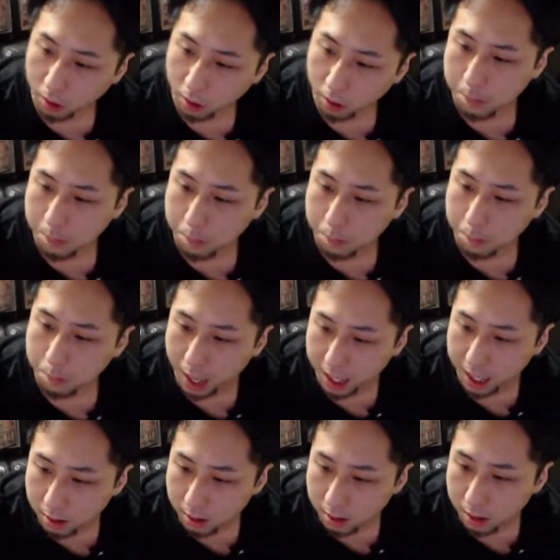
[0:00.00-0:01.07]
代わり
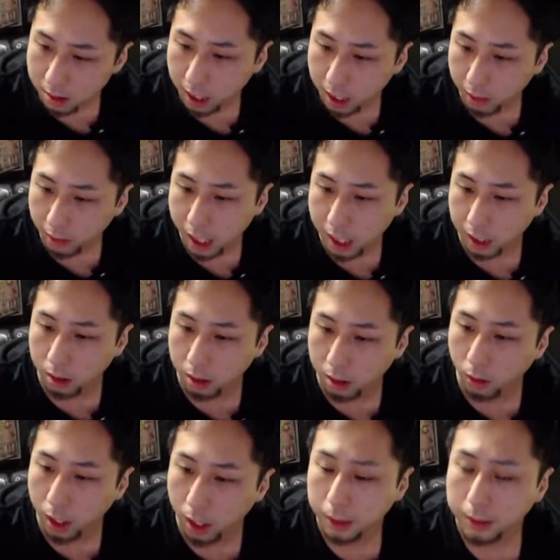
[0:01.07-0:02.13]
抜群に可愛いからね、
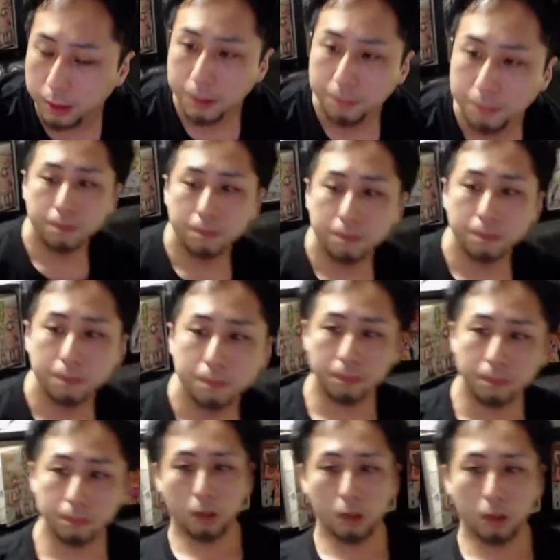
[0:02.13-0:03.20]
俺。
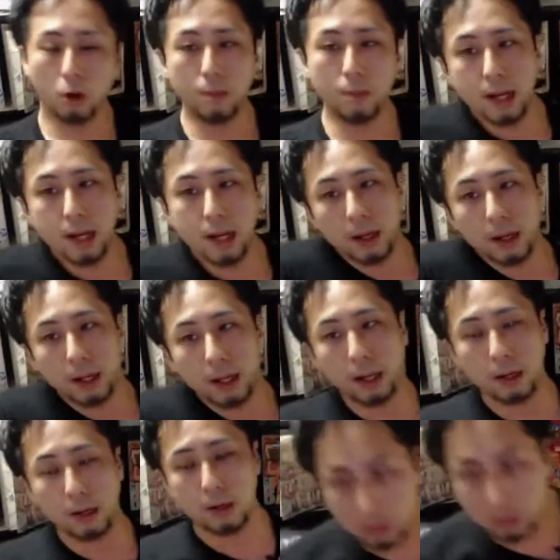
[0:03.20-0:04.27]
お前らが
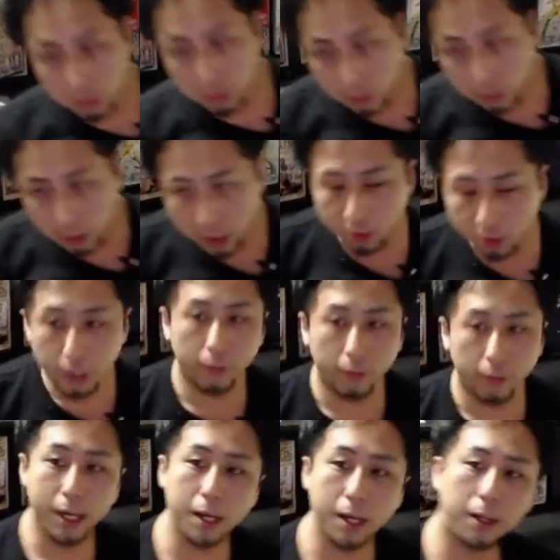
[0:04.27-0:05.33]
予想以上に可
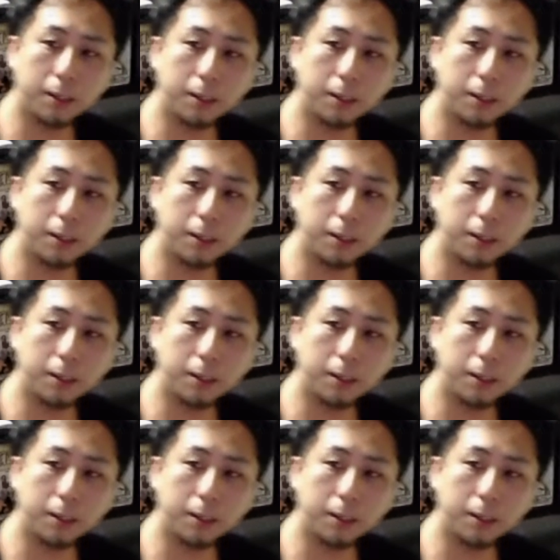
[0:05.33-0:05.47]
愛いから。